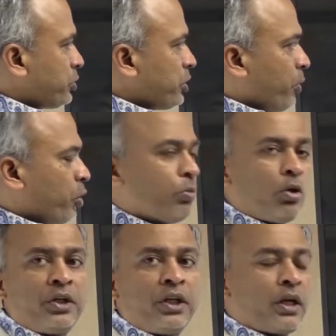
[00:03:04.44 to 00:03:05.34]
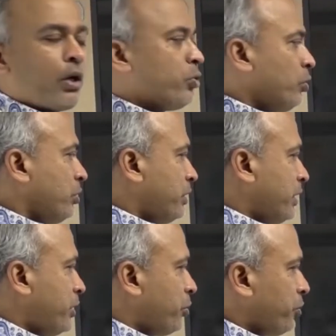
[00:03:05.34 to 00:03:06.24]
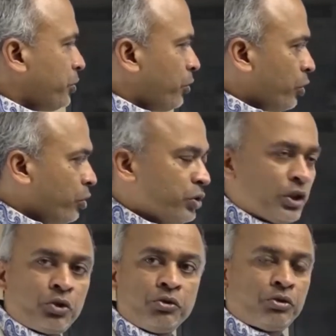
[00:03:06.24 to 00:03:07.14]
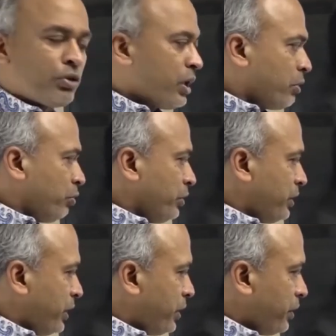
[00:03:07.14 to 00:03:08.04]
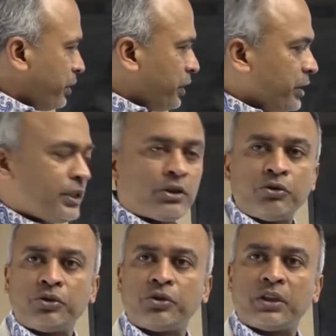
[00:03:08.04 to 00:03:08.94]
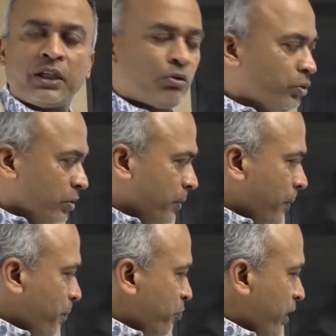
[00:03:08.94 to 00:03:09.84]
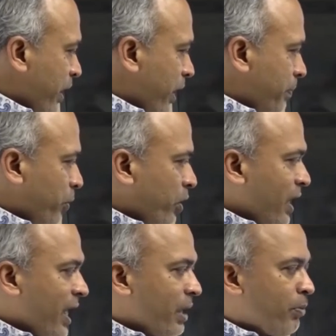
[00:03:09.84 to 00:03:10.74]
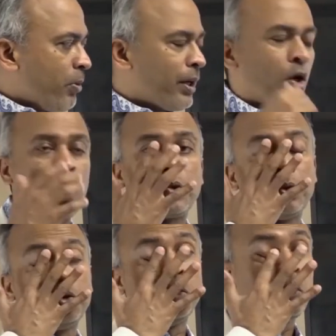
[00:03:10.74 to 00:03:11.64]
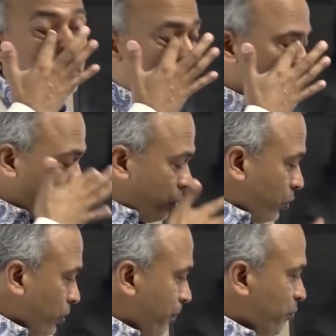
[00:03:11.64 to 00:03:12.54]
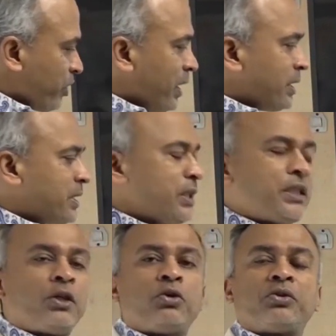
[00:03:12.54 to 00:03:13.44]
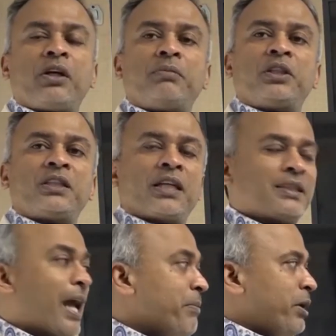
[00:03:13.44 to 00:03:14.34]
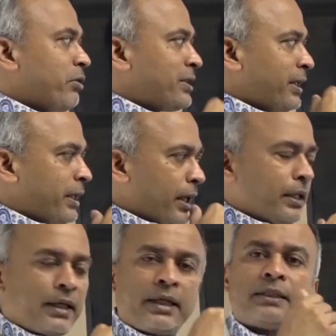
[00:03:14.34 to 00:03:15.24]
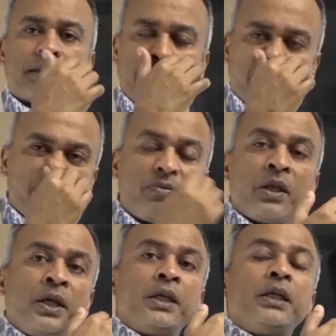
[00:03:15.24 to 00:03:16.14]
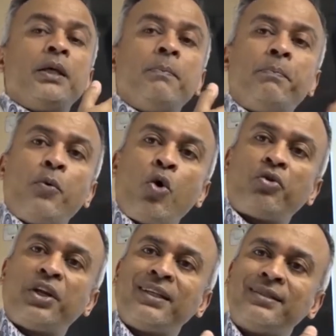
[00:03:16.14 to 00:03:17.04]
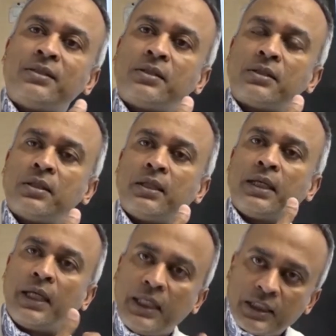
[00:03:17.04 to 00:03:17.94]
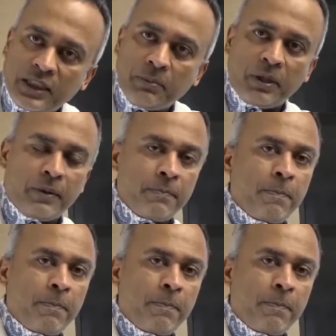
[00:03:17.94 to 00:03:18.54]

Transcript: হচ্ছে মনোবল ঠিক রাখুন দ্বিতীয়টি হচ্ছে অন্যদের সুস্থ রাখুন তৃতীয়টি নিজে সুস্থ থাকুন এরপর খারাপ হওয়ার লক্ষণগুলো খেয়াল করুন সৃষ্টিকর্তায় বিশ্বাস আমি এগুলো সিরিয়ালে রেখেছি ইম্পর্টেন্স হিসেবে